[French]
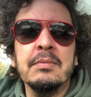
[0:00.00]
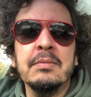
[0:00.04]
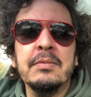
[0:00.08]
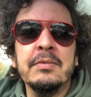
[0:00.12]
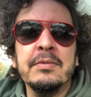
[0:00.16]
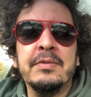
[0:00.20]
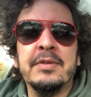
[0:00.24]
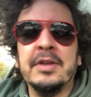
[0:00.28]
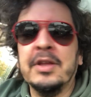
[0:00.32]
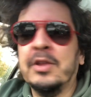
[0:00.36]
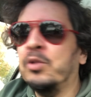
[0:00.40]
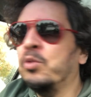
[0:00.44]

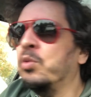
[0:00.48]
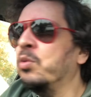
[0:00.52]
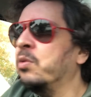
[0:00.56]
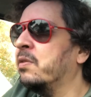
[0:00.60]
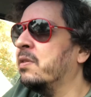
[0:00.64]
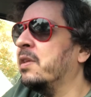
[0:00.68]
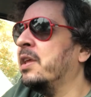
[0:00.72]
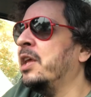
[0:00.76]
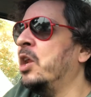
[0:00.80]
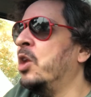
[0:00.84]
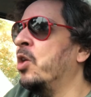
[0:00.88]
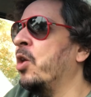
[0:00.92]
C'est tout ce
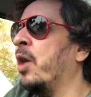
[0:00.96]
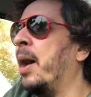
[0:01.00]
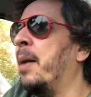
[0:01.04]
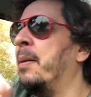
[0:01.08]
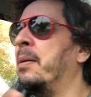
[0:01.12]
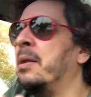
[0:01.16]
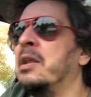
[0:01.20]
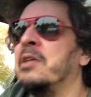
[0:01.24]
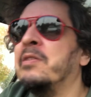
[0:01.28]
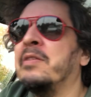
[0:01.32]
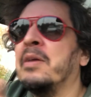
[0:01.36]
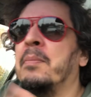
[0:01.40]
qui leur,
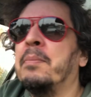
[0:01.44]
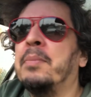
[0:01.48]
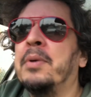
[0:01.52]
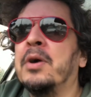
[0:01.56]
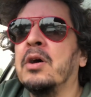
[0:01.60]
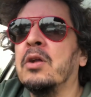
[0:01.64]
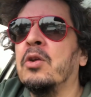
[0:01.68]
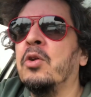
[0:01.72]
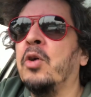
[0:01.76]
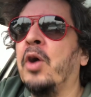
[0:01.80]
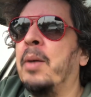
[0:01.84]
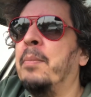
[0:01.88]
les
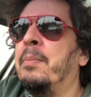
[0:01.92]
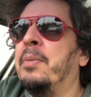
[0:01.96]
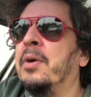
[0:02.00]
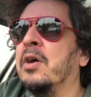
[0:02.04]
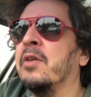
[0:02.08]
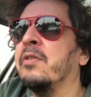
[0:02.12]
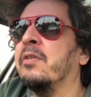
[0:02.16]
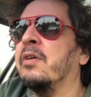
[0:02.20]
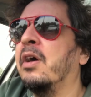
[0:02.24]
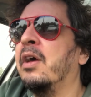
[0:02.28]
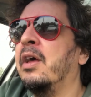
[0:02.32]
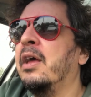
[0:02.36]
importe, leur
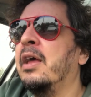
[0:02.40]
importe.